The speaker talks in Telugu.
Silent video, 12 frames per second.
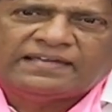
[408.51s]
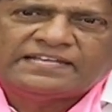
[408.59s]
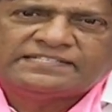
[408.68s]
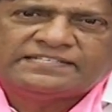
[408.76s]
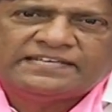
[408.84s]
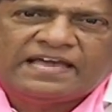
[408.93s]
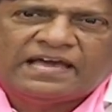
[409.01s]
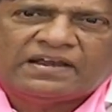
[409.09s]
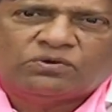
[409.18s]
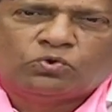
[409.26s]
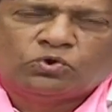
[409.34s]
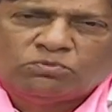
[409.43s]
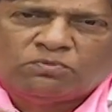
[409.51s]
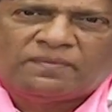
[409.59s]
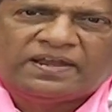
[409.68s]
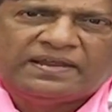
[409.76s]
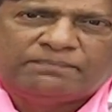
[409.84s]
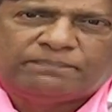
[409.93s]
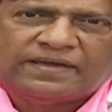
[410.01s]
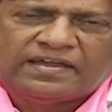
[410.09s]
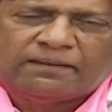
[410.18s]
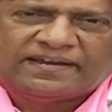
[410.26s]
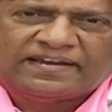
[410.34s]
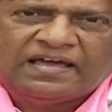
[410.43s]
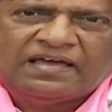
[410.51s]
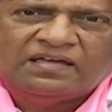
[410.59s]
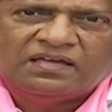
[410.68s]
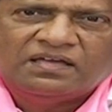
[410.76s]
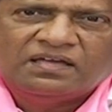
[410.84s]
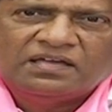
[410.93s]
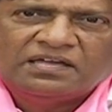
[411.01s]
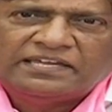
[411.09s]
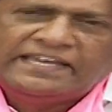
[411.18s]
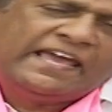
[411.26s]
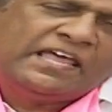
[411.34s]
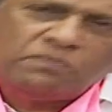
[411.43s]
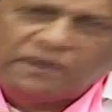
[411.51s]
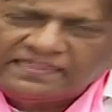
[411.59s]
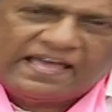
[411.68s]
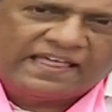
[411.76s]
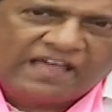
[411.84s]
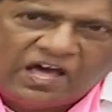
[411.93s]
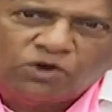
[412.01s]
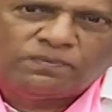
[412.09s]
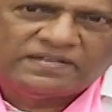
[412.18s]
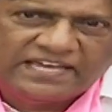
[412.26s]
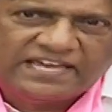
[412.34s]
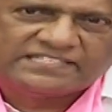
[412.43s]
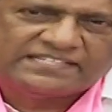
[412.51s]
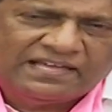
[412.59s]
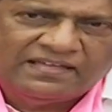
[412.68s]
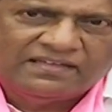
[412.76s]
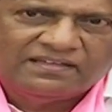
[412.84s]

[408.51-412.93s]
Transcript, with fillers: కేసీఆర్ కుటుంబం అని పేరు పెట్ట ఏది పడితే అది ఆరోపణ చేయొచ్చా